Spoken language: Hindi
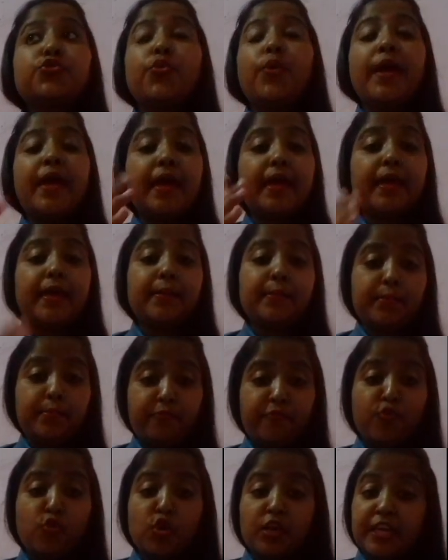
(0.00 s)
जो है
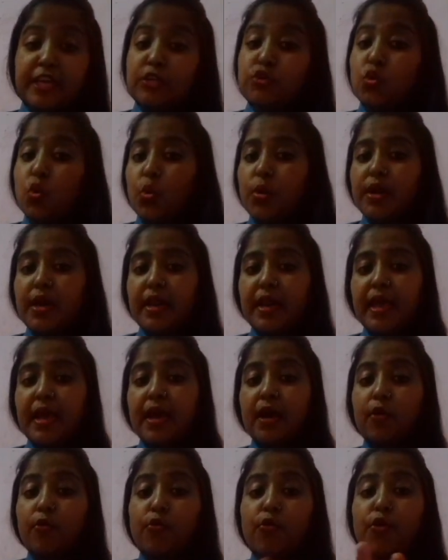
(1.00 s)
फोर्ड के जो ओनर हैं
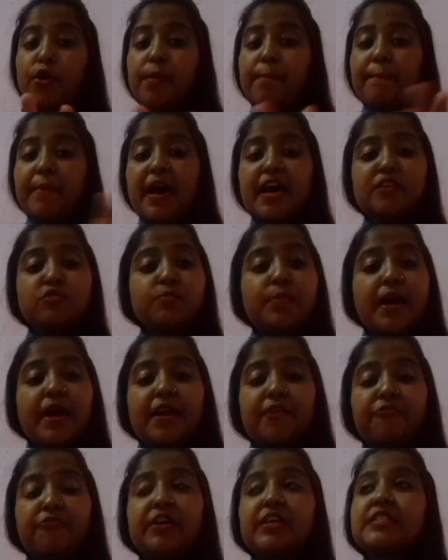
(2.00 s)
अगर उन्होंने पाँच
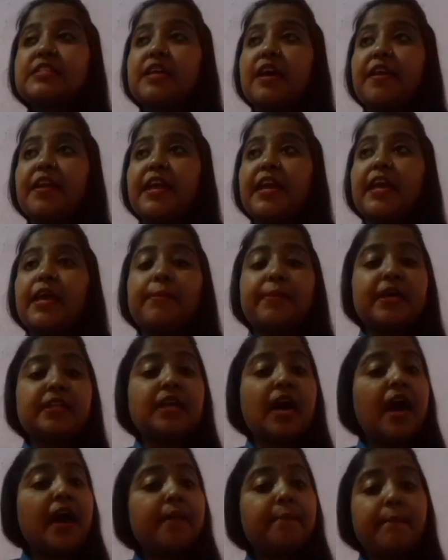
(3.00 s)
बार एफर्ट्स करने के
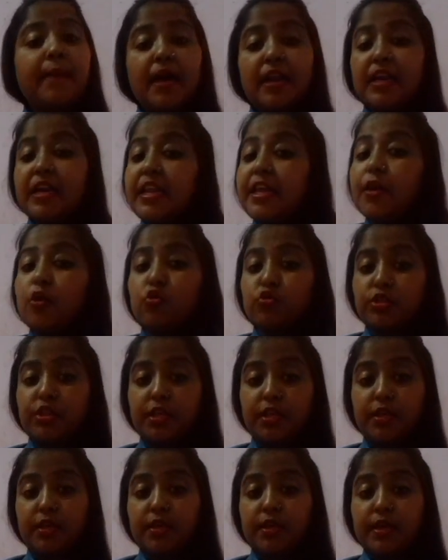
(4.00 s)
बाद हार मान ली
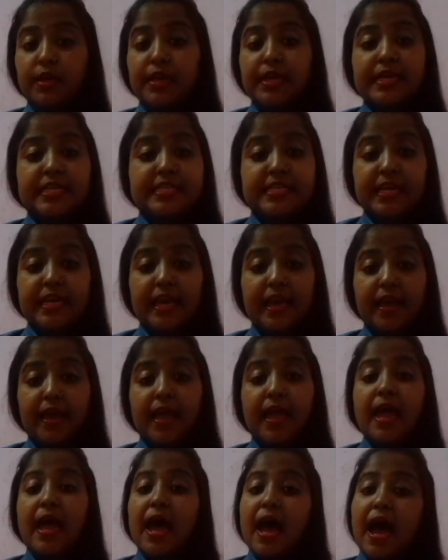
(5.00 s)
होती ठीक है
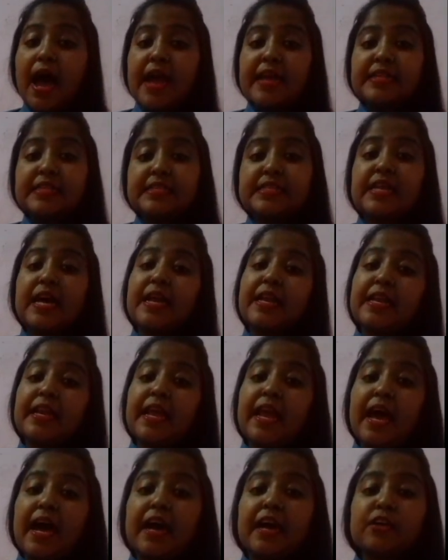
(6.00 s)
आइंस्टाइन
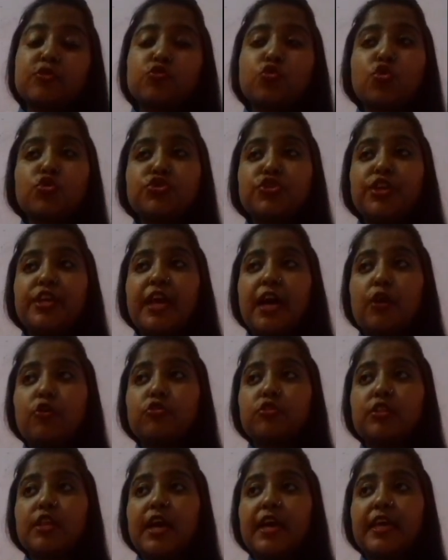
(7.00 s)
ने अगर सोच लिया
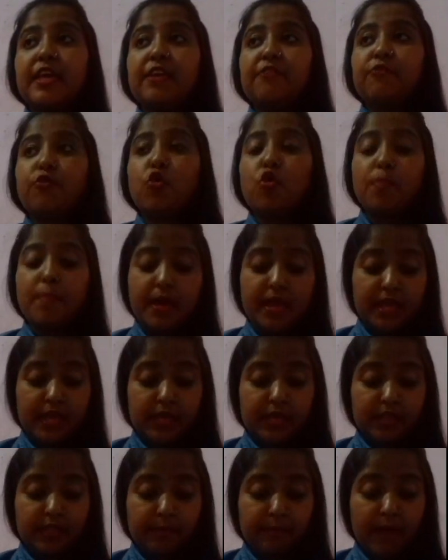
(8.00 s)
होता कि वो
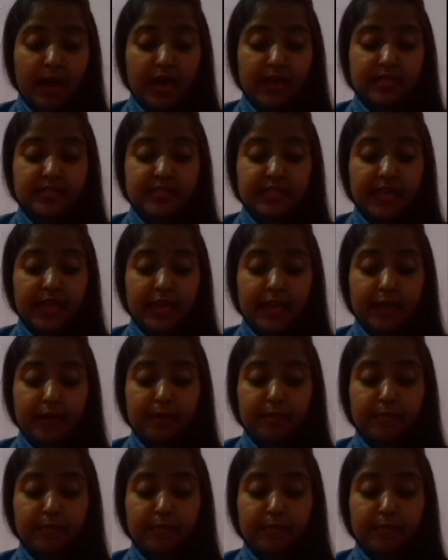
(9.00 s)
भाई दिमाग से